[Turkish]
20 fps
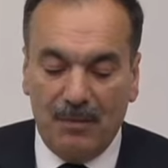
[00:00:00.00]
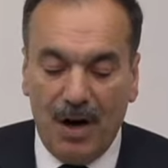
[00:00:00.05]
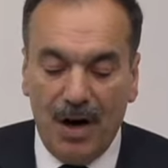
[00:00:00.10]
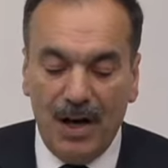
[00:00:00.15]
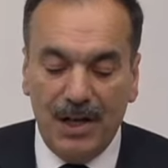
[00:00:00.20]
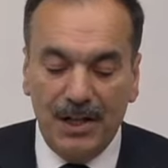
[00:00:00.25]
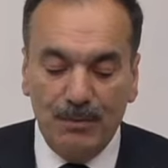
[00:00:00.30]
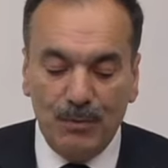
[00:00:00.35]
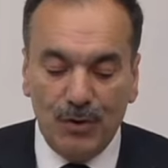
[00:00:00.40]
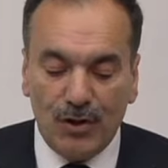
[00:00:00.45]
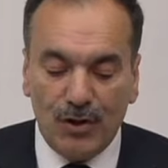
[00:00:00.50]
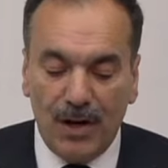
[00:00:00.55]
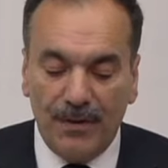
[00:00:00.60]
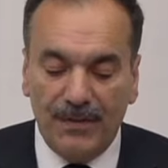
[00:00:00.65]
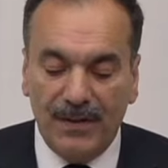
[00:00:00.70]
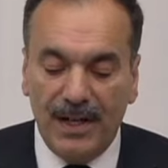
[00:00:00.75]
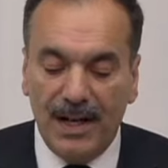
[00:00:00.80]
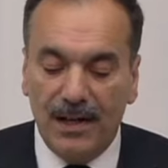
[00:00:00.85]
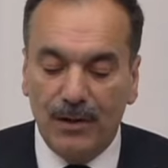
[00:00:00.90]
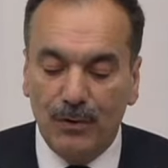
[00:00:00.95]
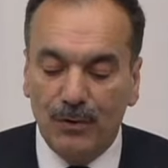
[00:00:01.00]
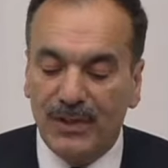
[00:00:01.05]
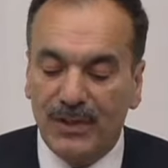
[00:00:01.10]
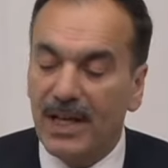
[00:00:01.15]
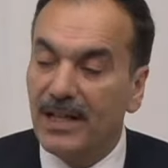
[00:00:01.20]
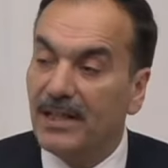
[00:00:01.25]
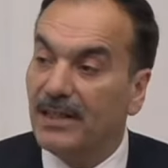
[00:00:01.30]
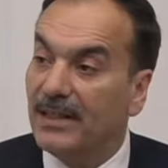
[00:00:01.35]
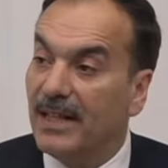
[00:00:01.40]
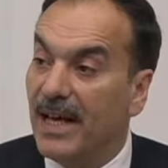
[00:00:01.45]
mali müşavirlerin
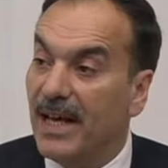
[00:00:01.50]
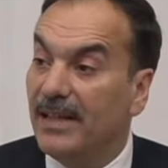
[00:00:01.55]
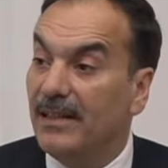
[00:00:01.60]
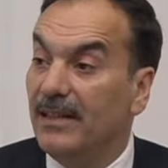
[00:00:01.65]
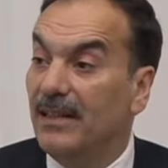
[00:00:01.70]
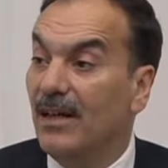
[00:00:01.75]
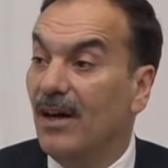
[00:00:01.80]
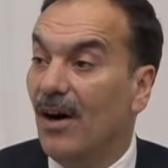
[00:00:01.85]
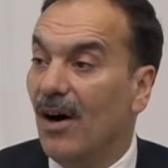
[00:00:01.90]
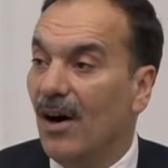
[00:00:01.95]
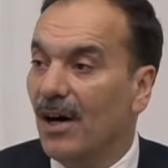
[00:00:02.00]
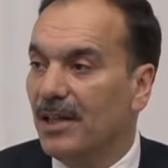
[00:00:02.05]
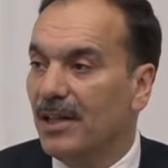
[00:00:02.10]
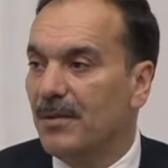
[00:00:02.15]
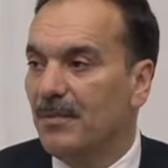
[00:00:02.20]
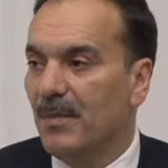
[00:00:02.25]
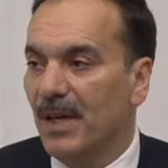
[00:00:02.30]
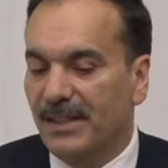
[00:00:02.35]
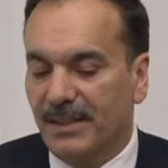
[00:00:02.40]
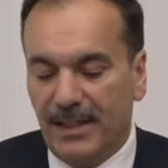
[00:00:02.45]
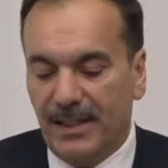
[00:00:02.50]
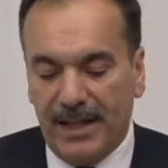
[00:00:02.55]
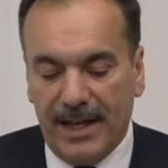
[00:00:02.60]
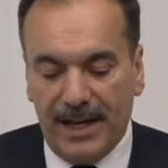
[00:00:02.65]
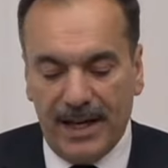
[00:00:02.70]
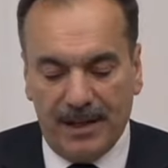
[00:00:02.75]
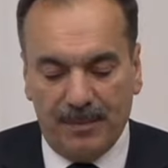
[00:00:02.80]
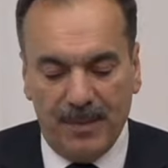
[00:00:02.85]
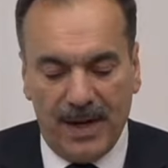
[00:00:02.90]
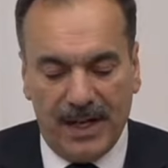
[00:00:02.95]
üzerinden alınması
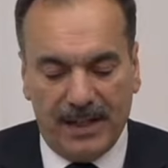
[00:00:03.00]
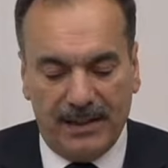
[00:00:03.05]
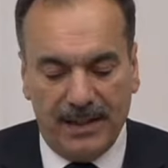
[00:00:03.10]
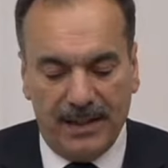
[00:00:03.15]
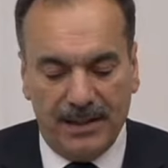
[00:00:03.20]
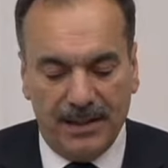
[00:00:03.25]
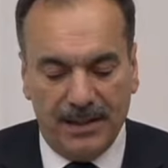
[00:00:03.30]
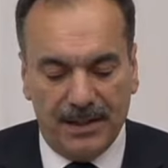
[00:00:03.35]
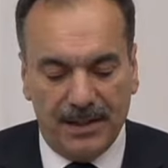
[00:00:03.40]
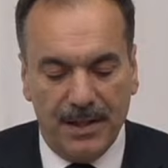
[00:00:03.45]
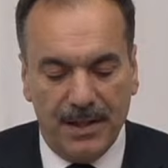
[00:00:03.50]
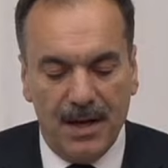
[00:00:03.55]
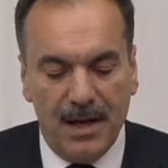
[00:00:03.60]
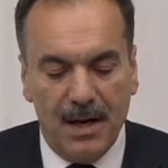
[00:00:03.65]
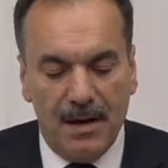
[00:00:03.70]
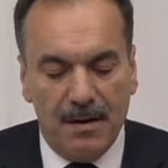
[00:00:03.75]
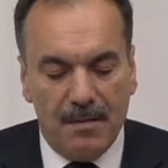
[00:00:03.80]
gerekmektedir.